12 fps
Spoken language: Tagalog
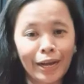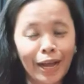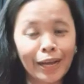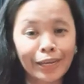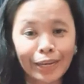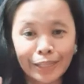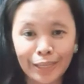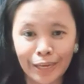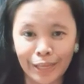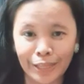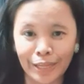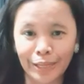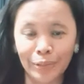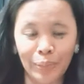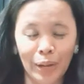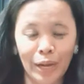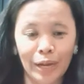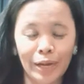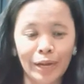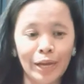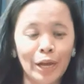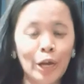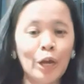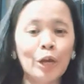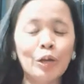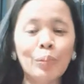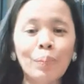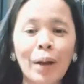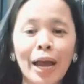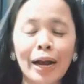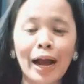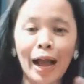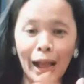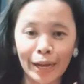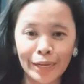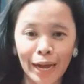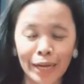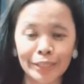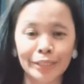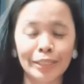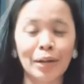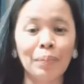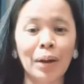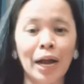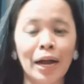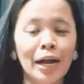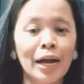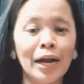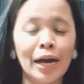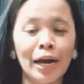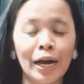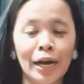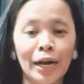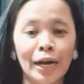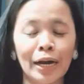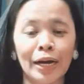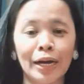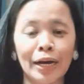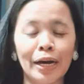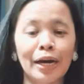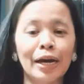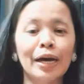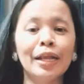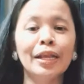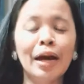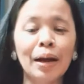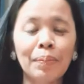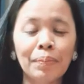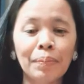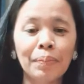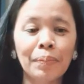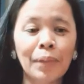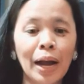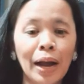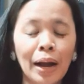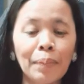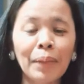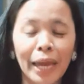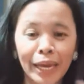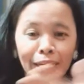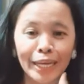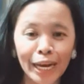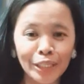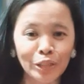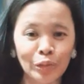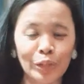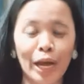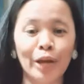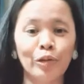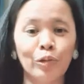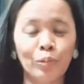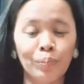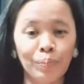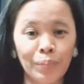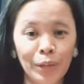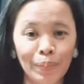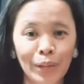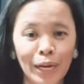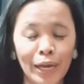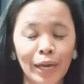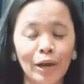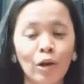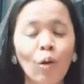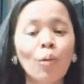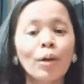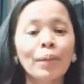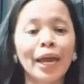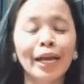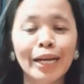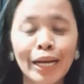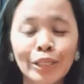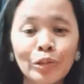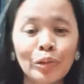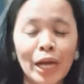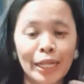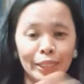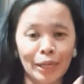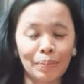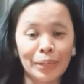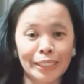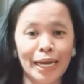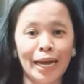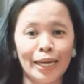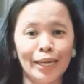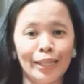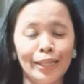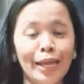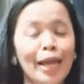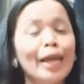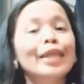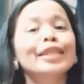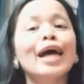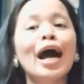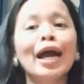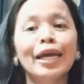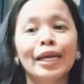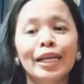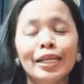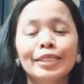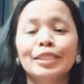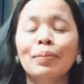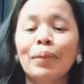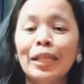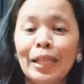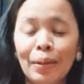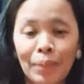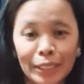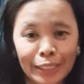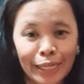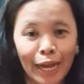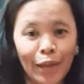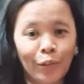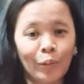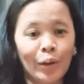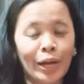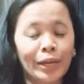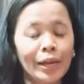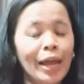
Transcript: ang ganda-ganda, di ba? Yung parang kaagad na ma uh, na maingganyo tayong bibili o maingganyo nating basahin dahil sa panlabas na kanyuan.